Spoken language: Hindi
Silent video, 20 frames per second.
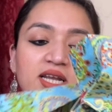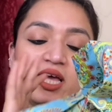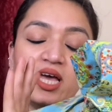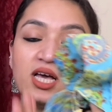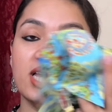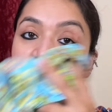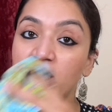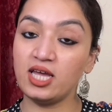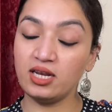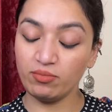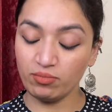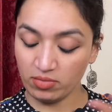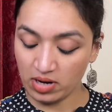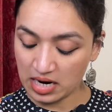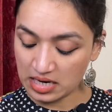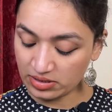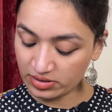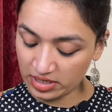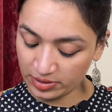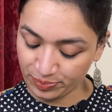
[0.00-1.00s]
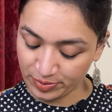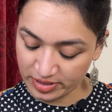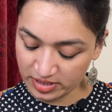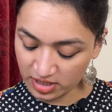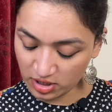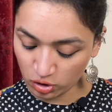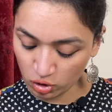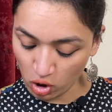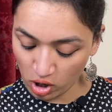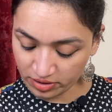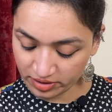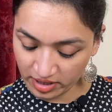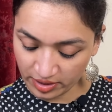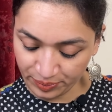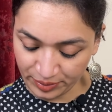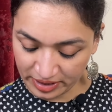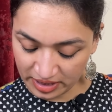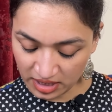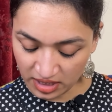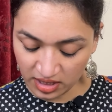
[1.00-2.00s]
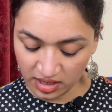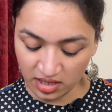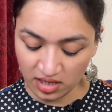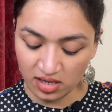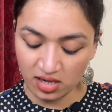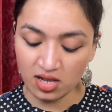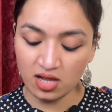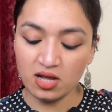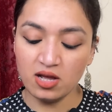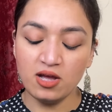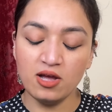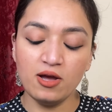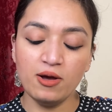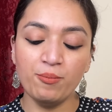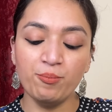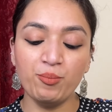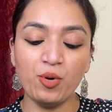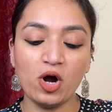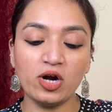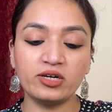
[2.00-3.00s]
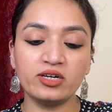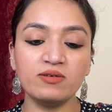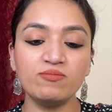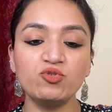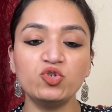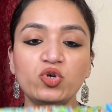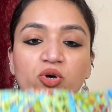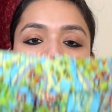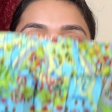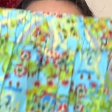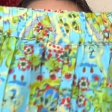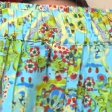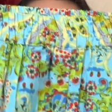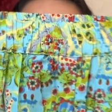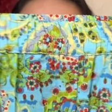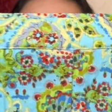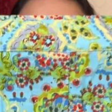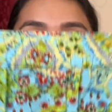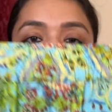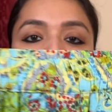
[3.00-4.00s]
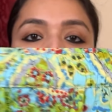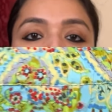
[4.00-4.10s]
है अगेन 100% कॉटन मटीरियल्स बॉटम जो है इसका